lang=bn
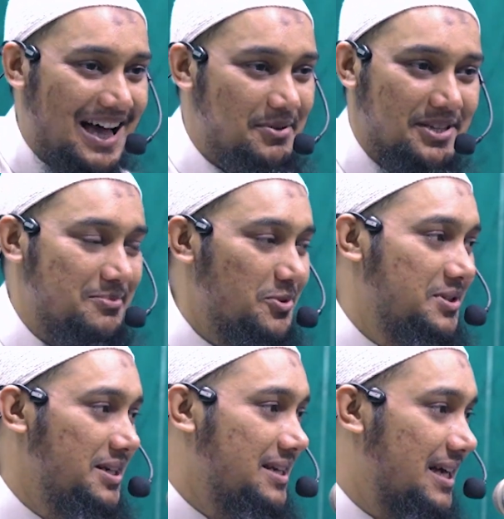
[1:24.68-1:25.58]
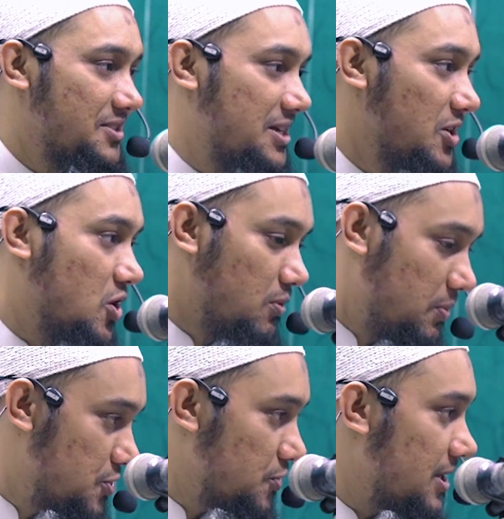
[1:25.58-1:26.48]
আমাদের মধ্যে না সেই
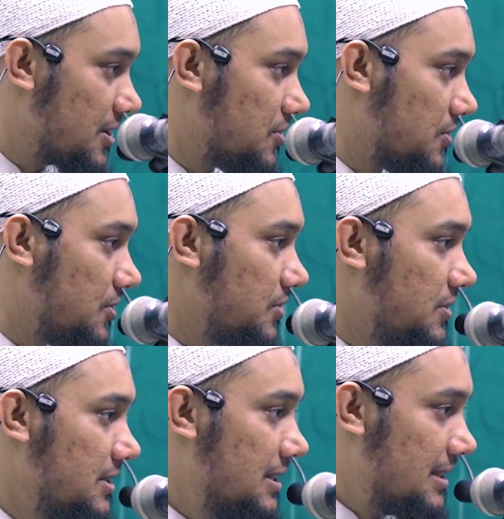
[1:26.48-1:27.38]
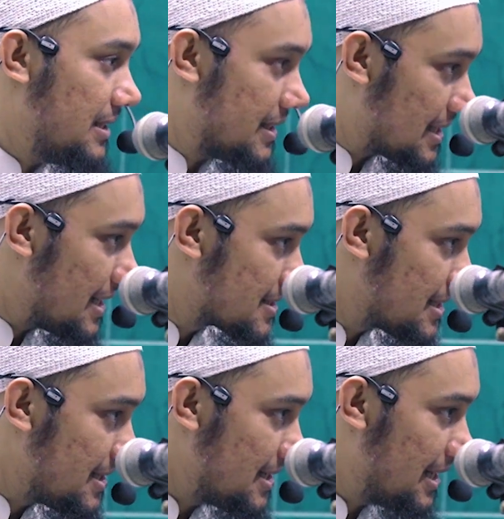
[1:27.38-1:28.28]
নববী যুগের কোনো নেতা
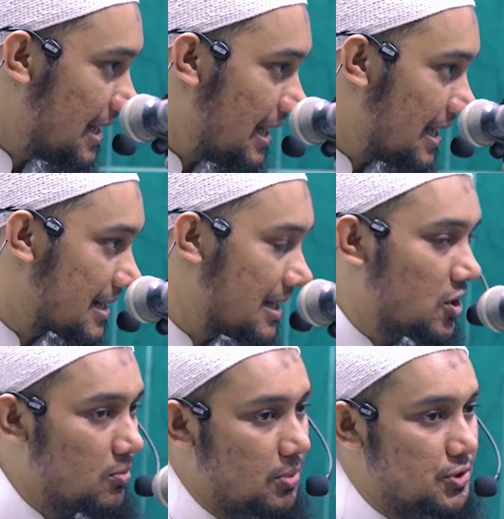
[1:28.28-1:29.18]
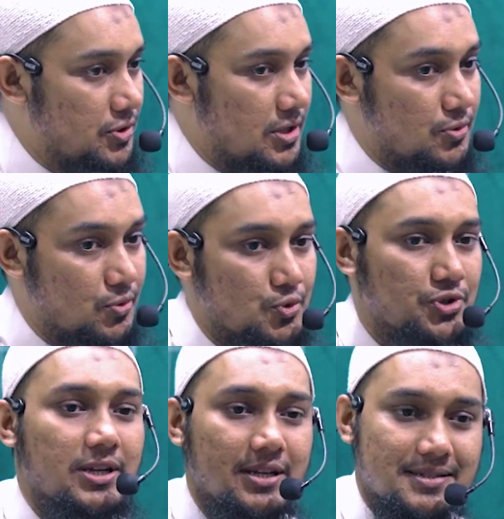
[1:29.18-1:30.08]
আছে আর না নববী যুগের কোনো
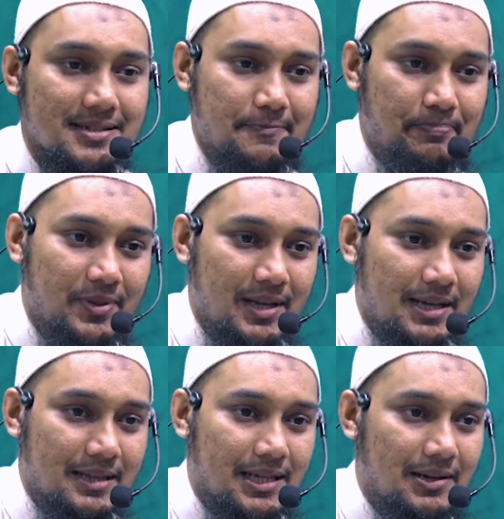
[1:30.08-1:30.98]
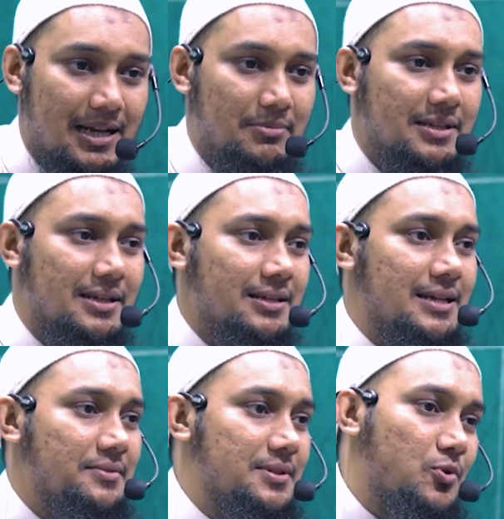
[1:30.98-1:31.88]
অনুসারী আছে তাহলে আমাদের
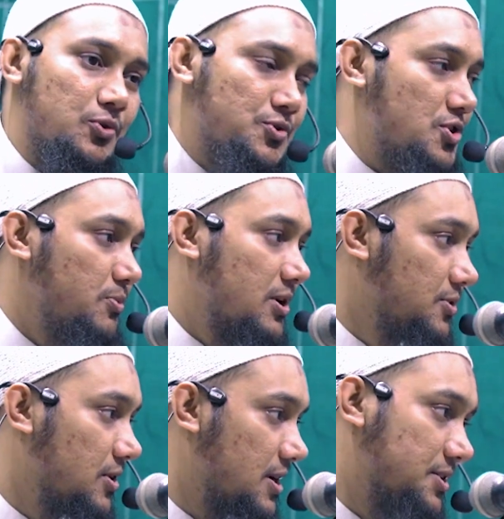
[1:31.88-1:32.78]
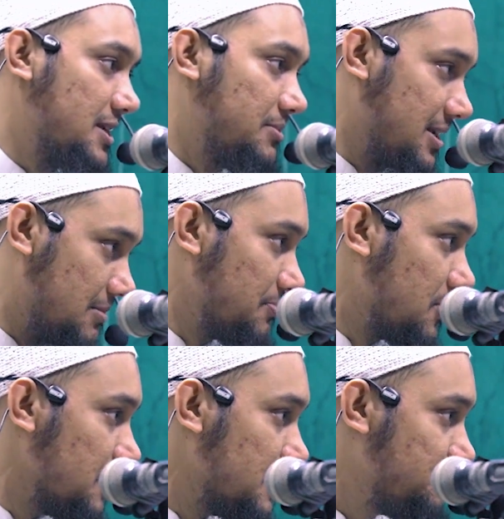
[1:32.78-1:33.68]
ক্ষেত্রে কত সবরের দরকার সেটা আমাদেরকে
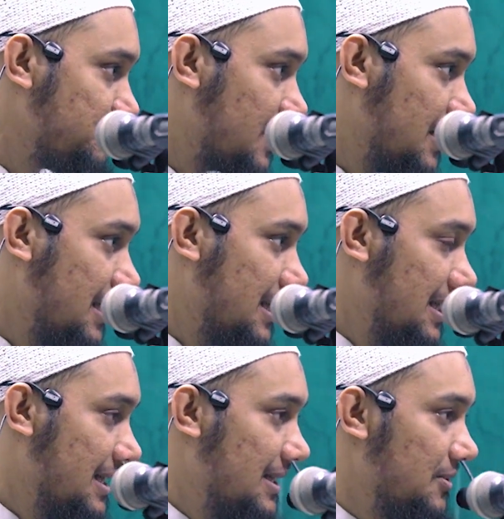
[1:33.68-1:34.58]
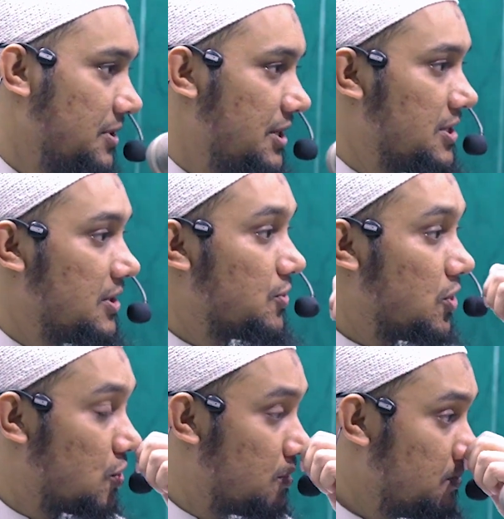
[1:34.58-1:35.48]
ভাবতে হবে তিনি ছিলেন
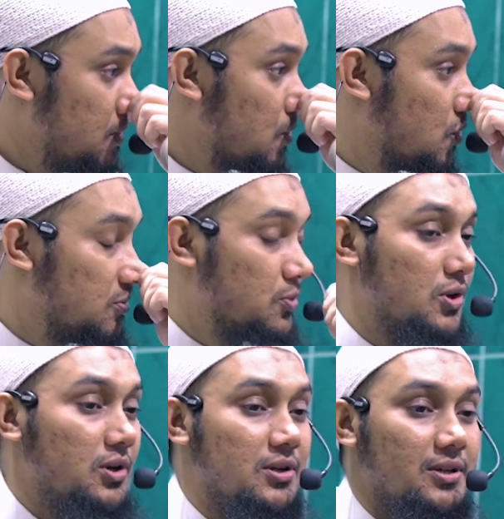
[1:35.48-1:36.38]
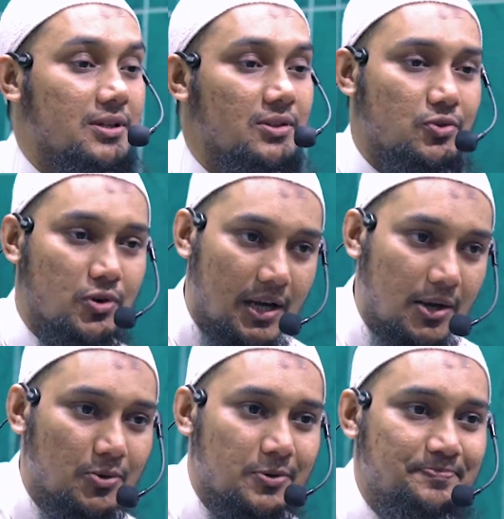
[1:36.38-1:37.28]
নরম কোমল
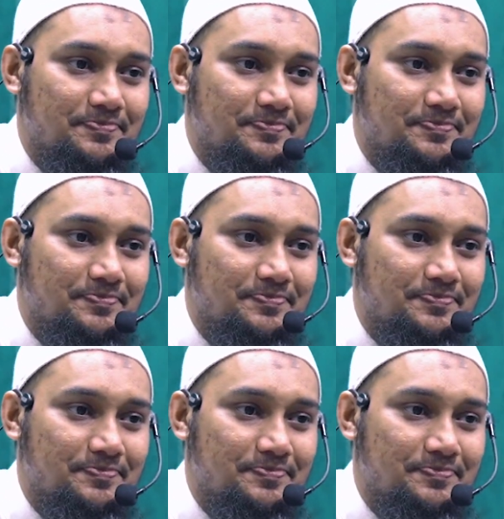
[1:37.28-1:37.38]
দয়ালু